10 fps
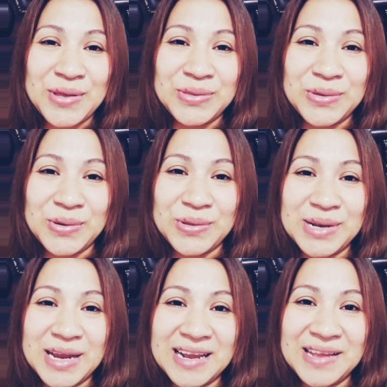todo
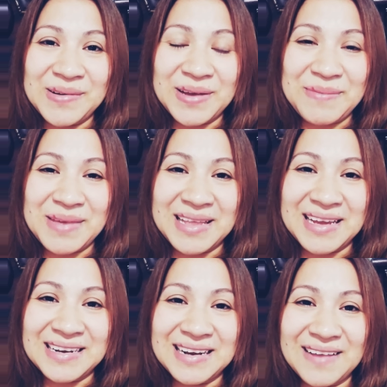el cariño que me
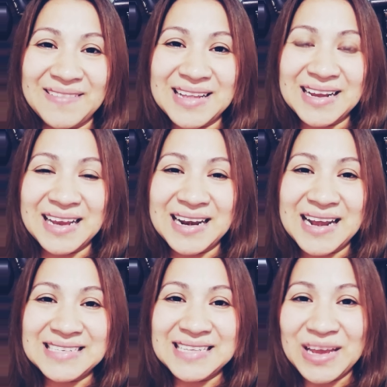dan. La verdad que
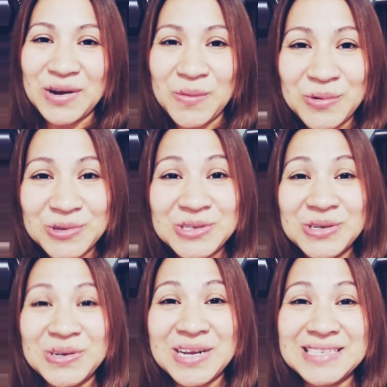las quiero
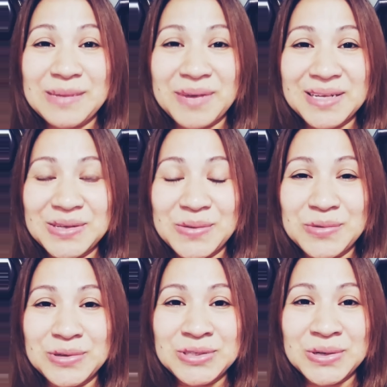mucho, las aprecio
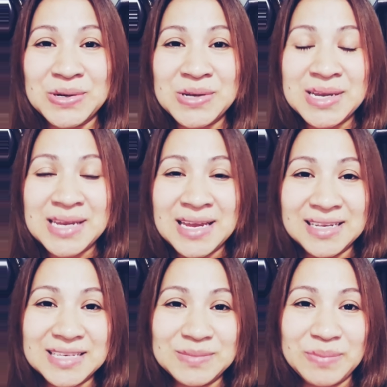mucho
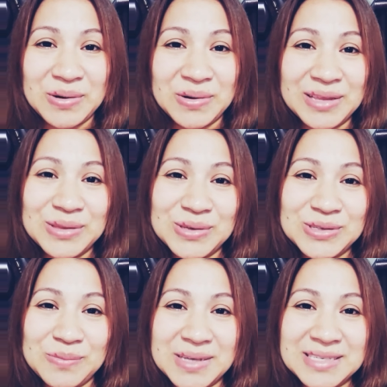y espero que todo
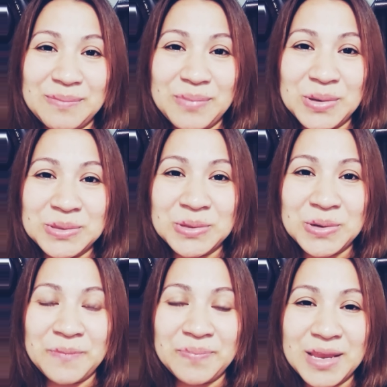esto pase
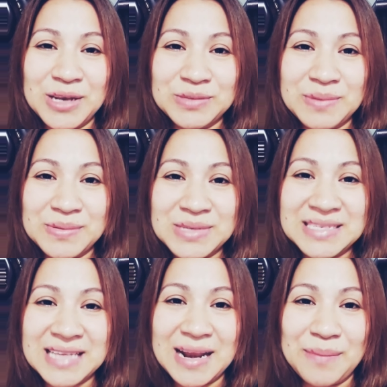pronto y nos vemos
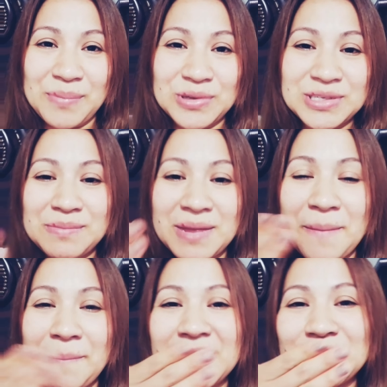hasta la
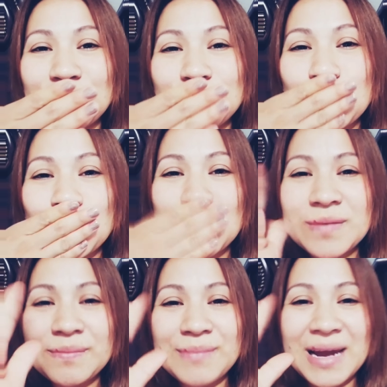próxima. Besos.
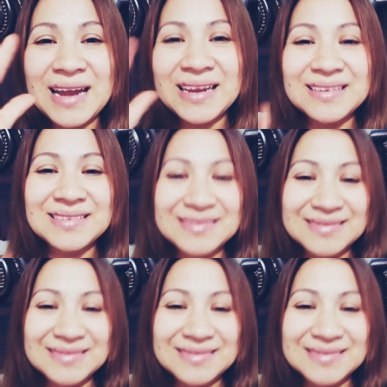Bye.